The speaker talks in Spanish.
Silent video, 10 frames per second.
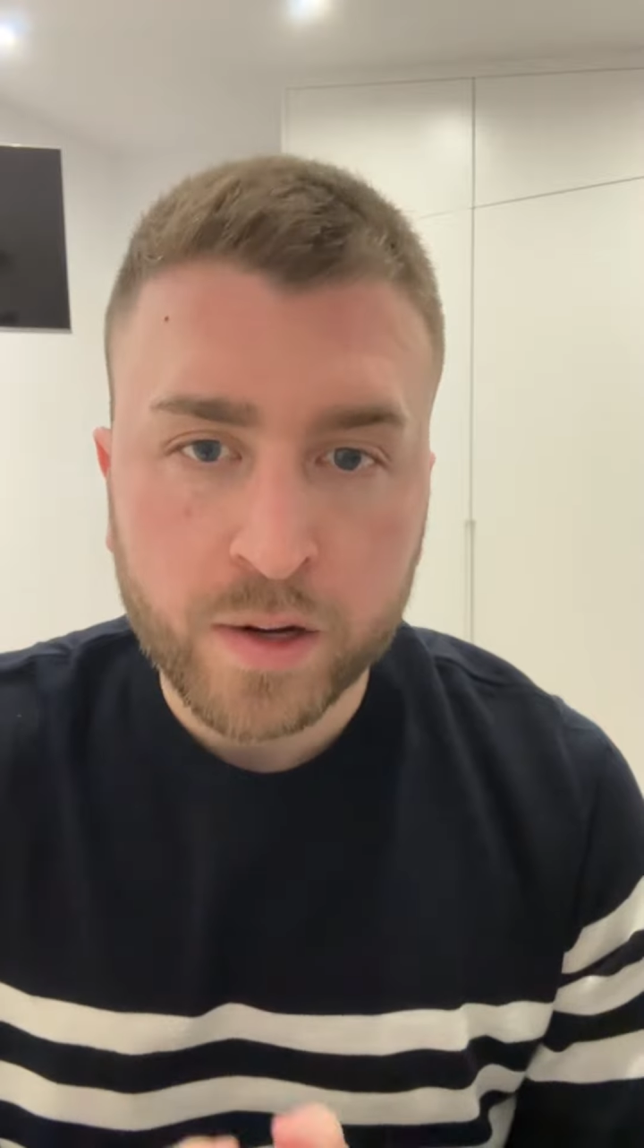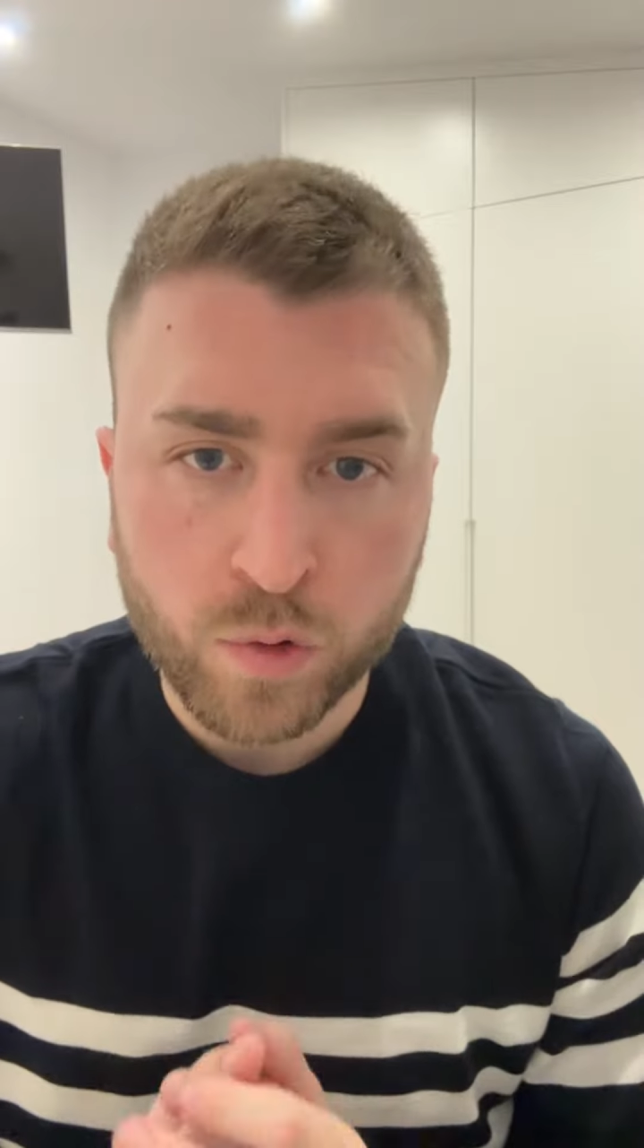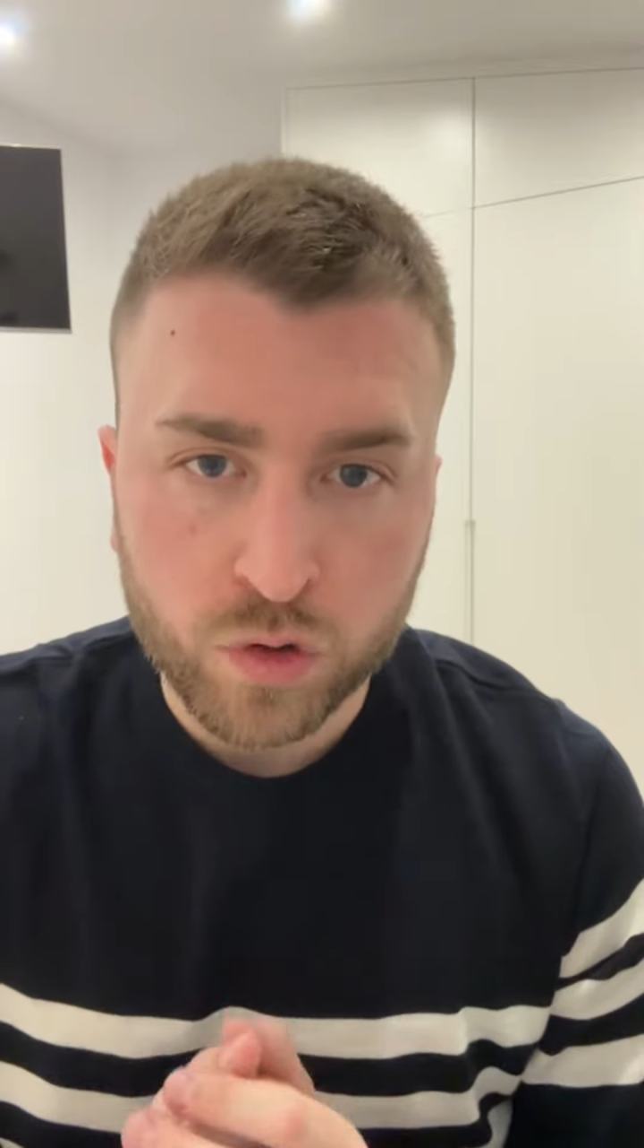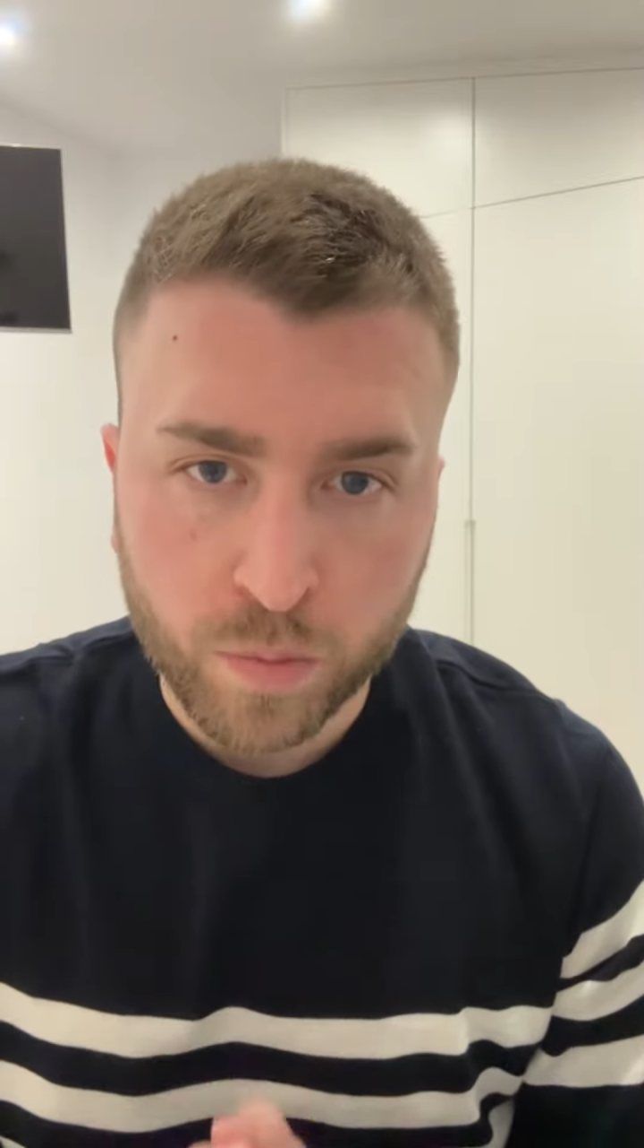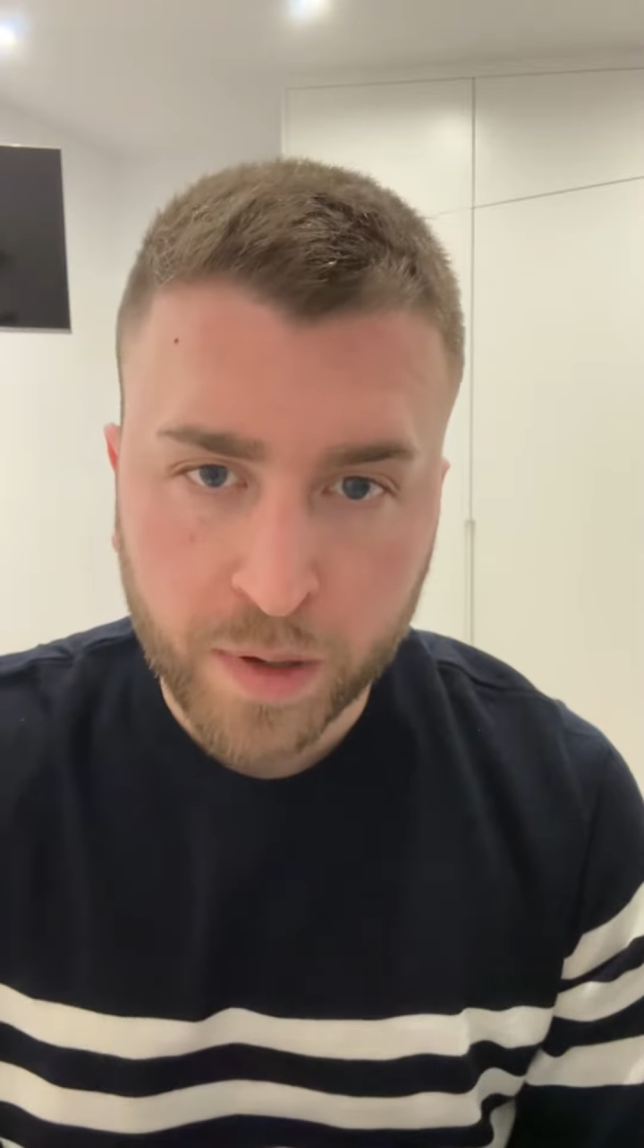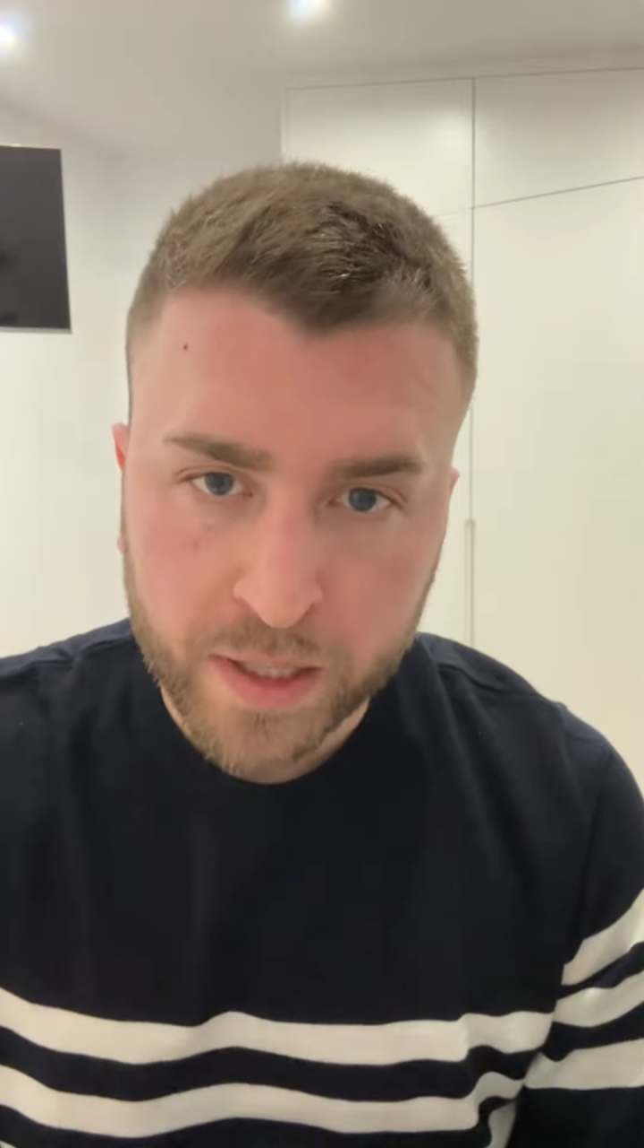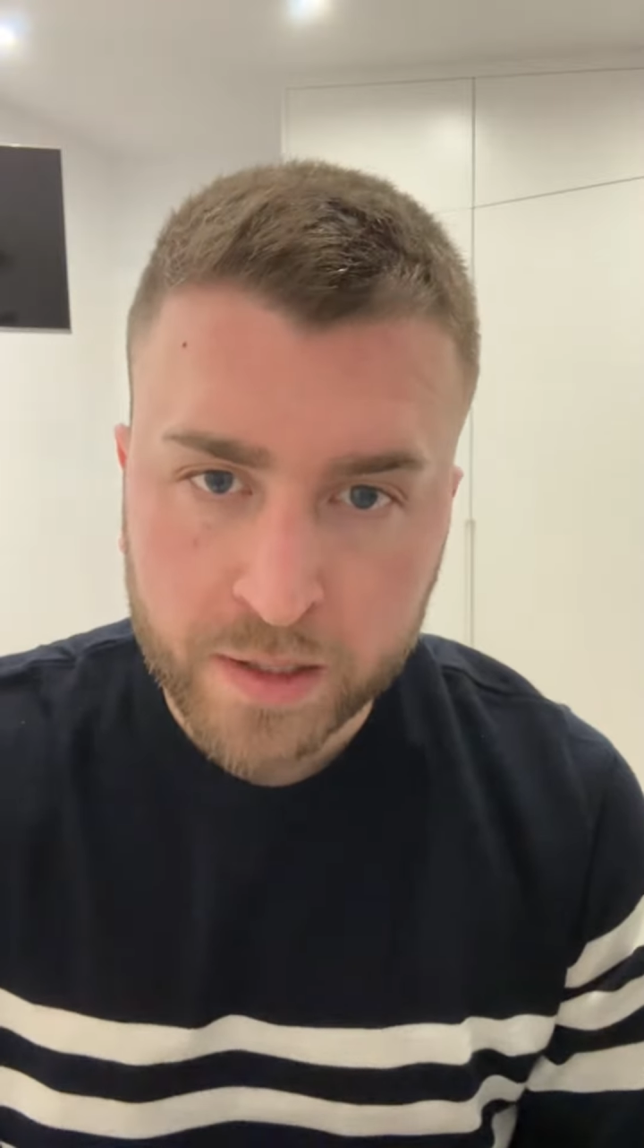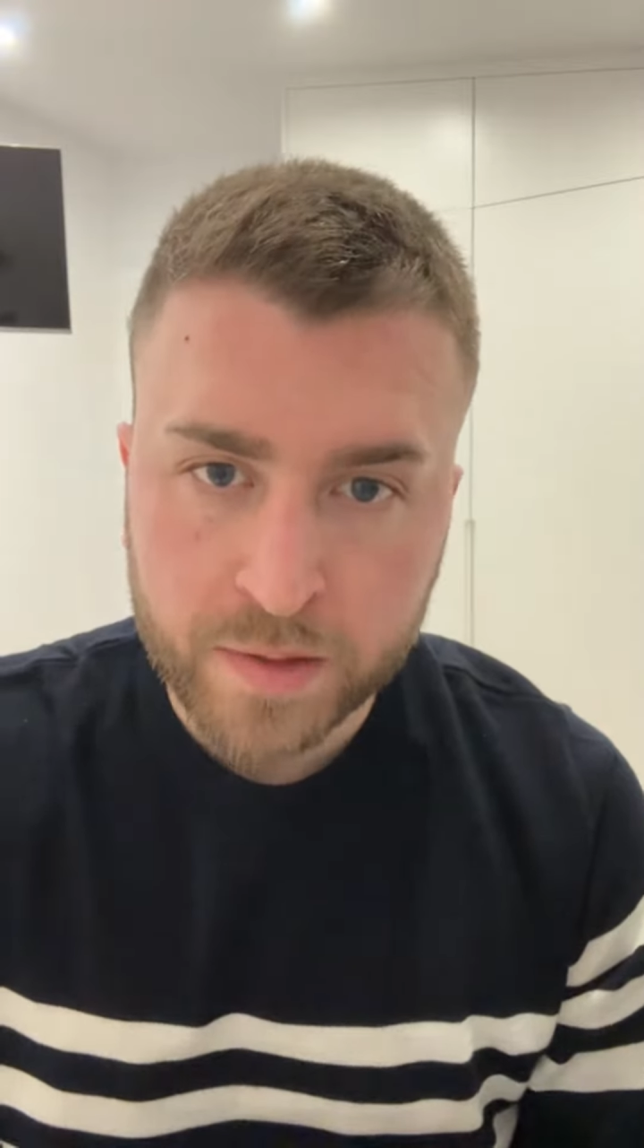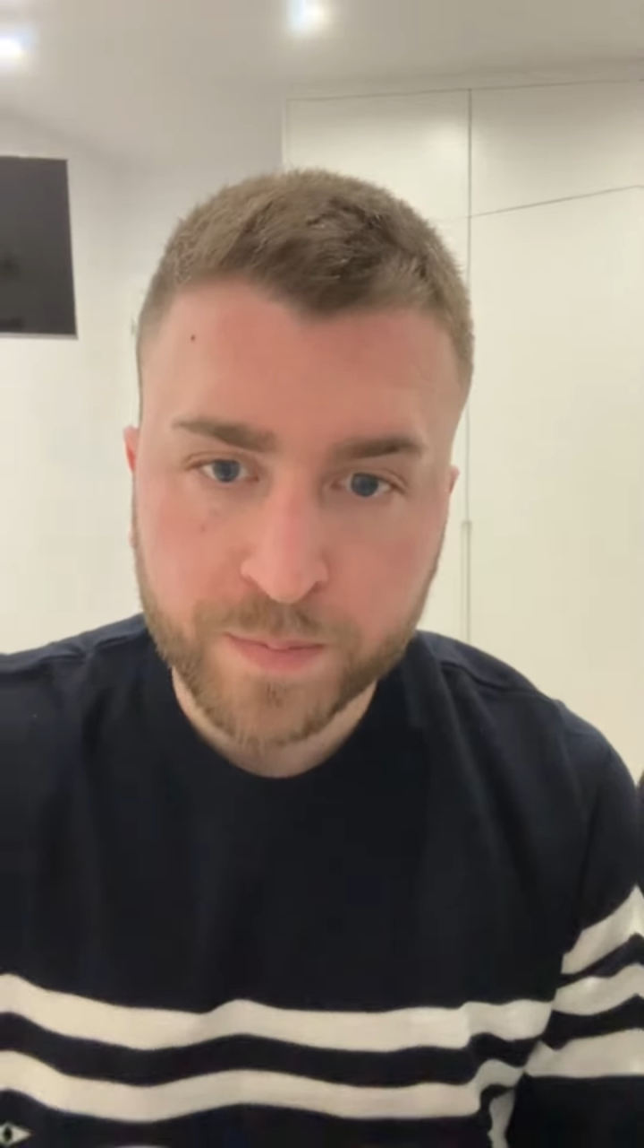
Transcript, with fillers: en nuestro país.